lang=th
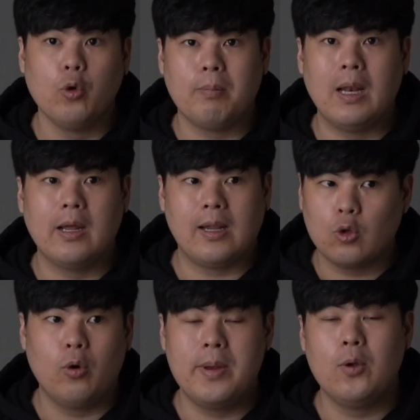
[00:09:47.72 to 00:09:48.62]
หยุดไปเลยแต่
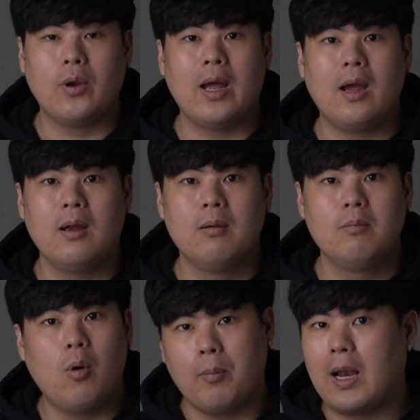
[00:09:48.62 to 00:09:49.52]
ตัวไม่หยุดอะ
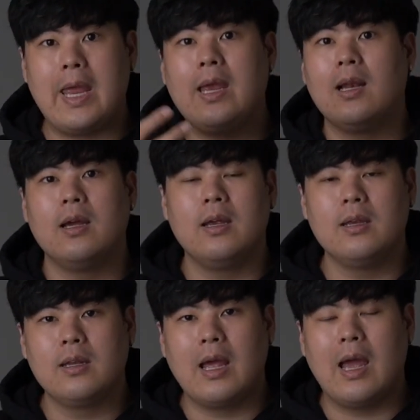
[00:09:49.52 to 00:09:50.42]
ผมกลิ้งเลย
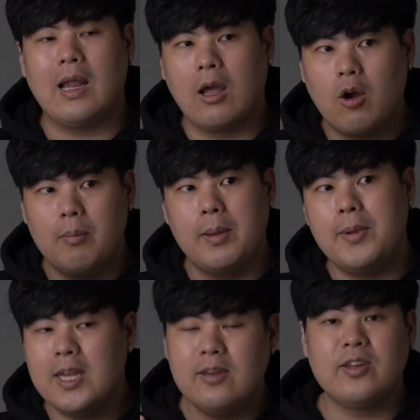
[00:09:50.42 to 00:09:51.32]
นะฮะแล้วก็มี
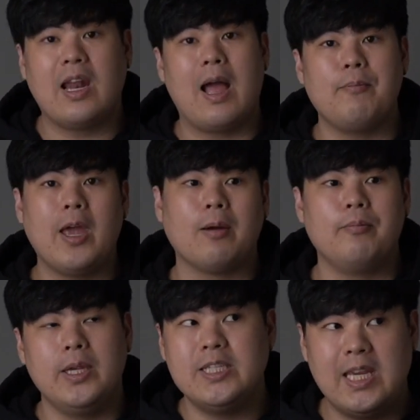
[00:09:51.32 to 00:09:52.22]
พี่ที่สนามอย่าง
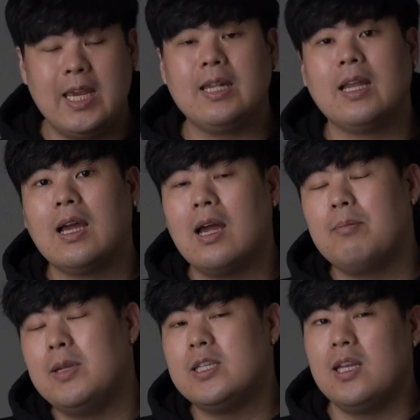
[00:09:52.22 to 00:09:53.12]
พี่จี๊ดนะฮะ
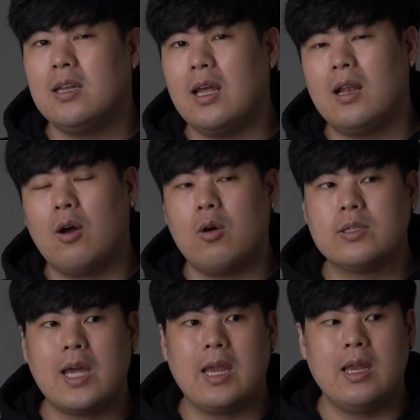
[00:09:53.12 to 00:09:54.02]
พี่จี๊ดเนี่ยเราก็
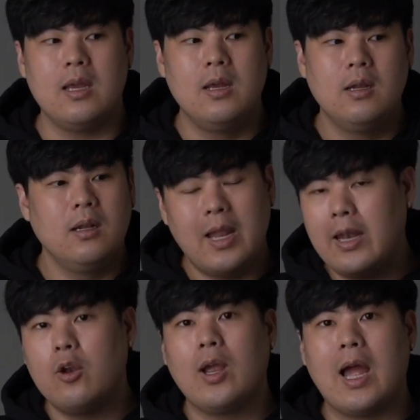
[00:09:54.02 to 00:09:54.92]
ใส่
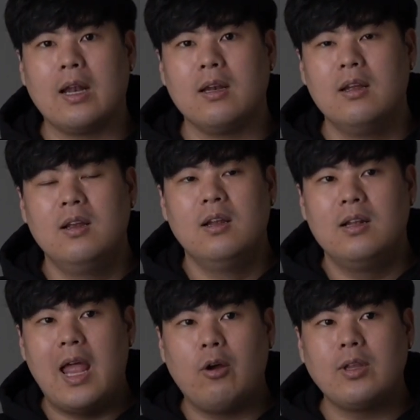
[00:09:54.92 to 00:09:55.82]
เล่นด้วยกัน
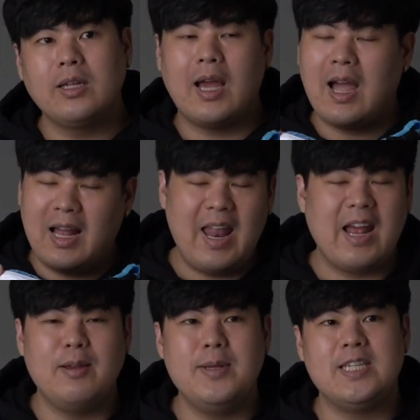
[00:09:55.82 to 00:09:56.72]
แล้วตั้งแต่ครั้งแร
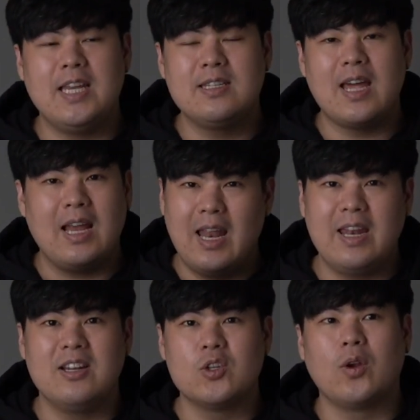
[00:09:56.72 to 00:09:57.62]
กที่พี่จี๊ดใส่
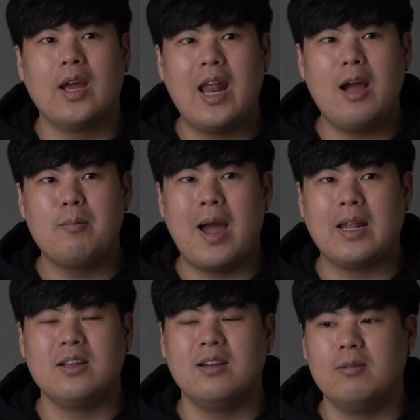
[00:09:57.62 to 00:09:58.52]
เล่นจนกระทั่งมา
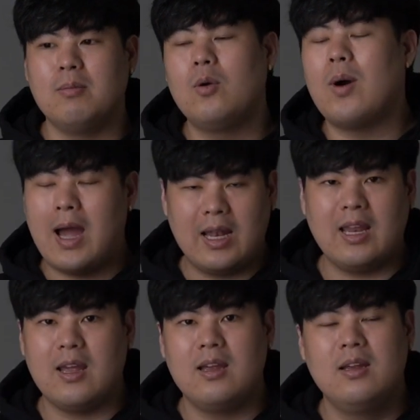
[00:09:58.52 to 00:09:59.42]
ถึงเมื่อวาน
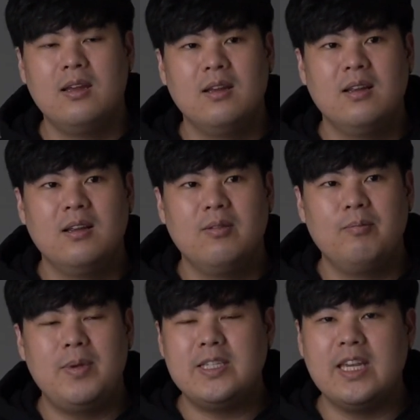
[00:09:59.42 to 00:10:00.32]
เนี่ย
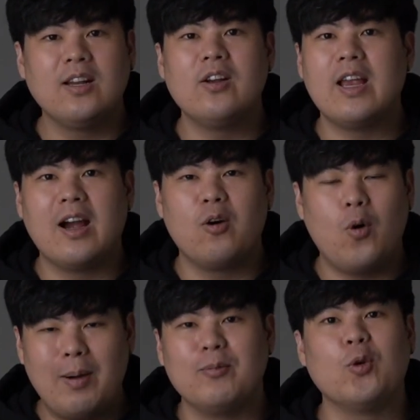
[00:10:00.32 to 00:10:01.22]
พี่จี๊ดก็ยัง
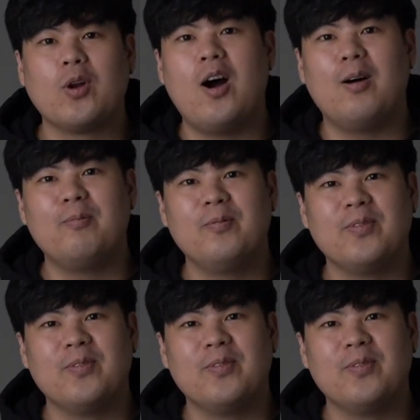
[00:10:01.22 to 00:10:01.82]
คว่ำทุกรอบ